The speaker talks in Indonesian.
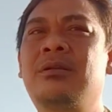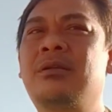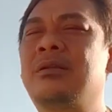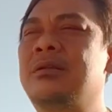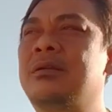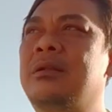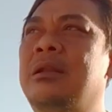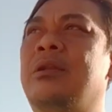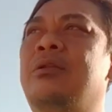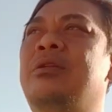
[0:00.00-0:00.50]

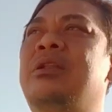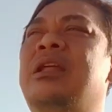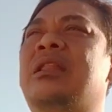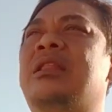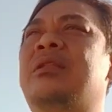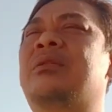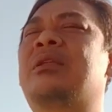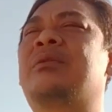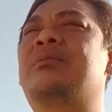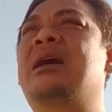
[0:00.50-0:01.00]
lalu dia
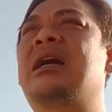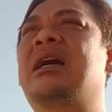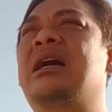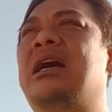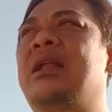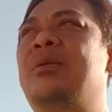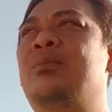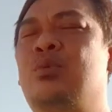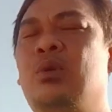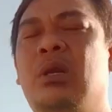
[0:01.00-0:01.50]

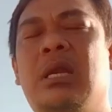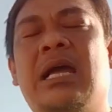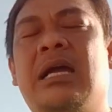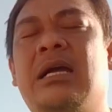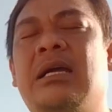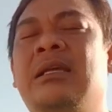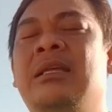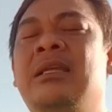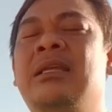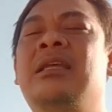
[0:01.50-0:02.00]
diterbangkan pulang
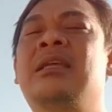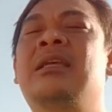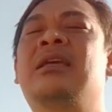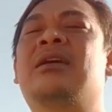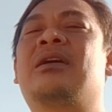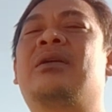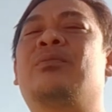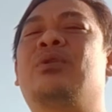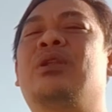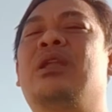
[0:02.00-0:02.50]

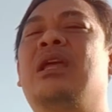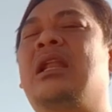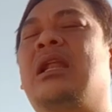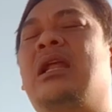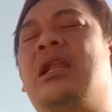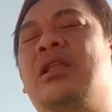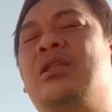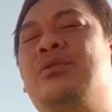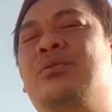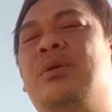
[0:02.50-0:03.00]
kemudian
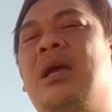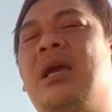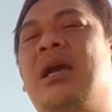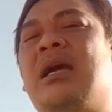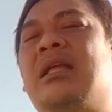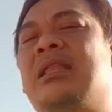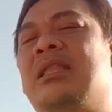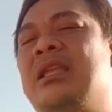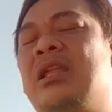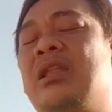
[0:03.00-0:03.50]
ada juga
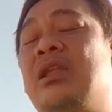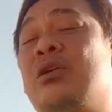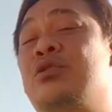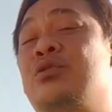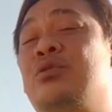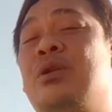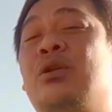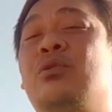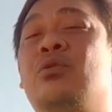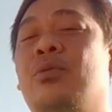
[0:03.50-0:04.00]
katanya yang
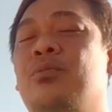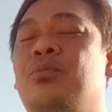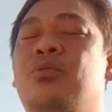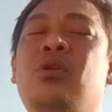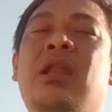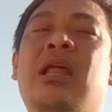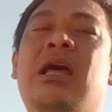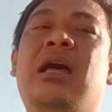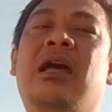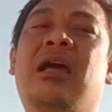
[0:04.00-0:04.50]
sudah dua
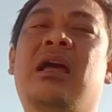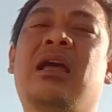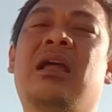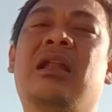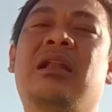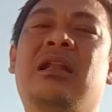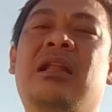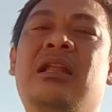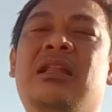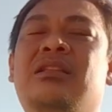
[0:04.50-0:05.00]

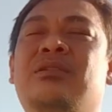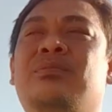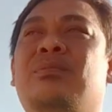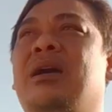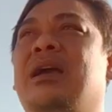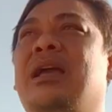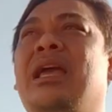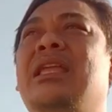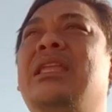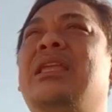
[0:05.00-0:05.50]
bulan dan
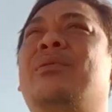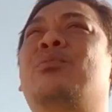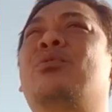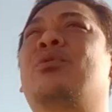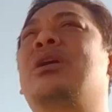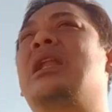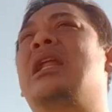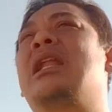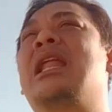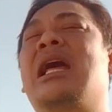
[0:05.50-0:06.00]
sebagainya
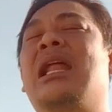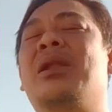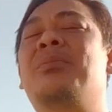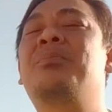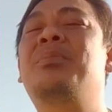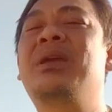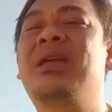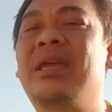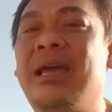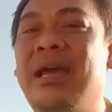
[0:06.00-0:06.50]
mungkin ada yang
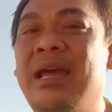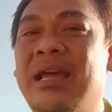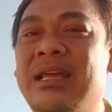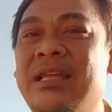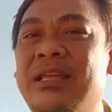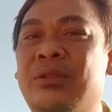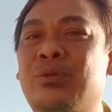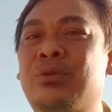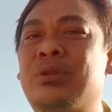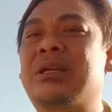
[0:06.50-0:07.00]
lebih ya
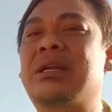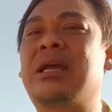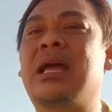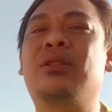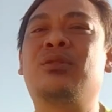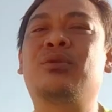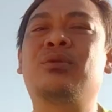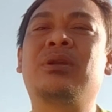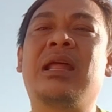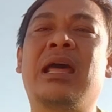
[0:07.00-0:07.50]
itu
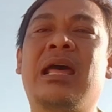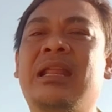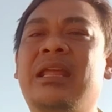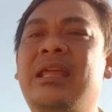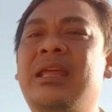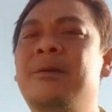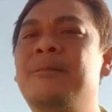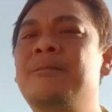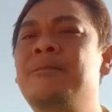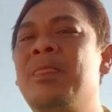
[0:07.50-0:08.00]
tergantung
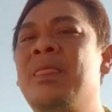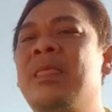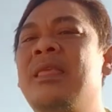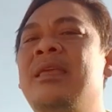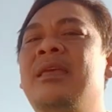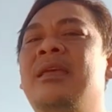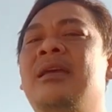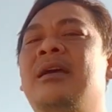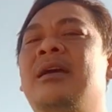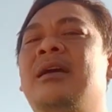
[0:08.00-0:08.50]
dari
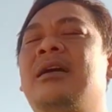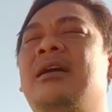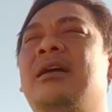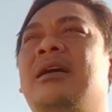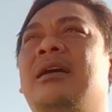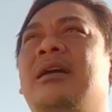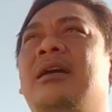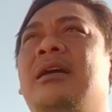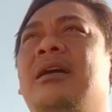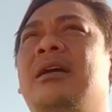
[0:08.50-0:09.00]

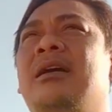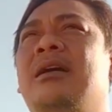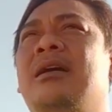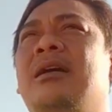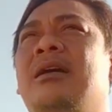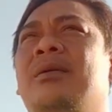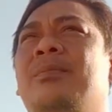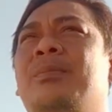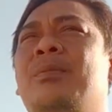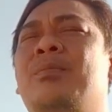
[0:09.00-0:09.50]
eh,
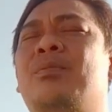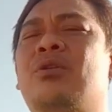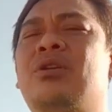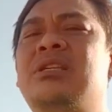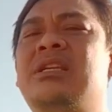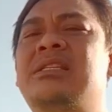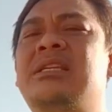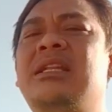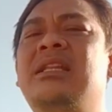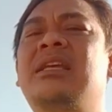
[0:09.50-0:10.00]

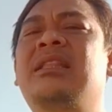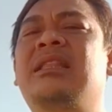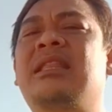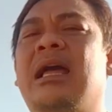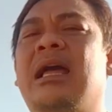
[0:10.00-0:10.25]
pemrosesan kita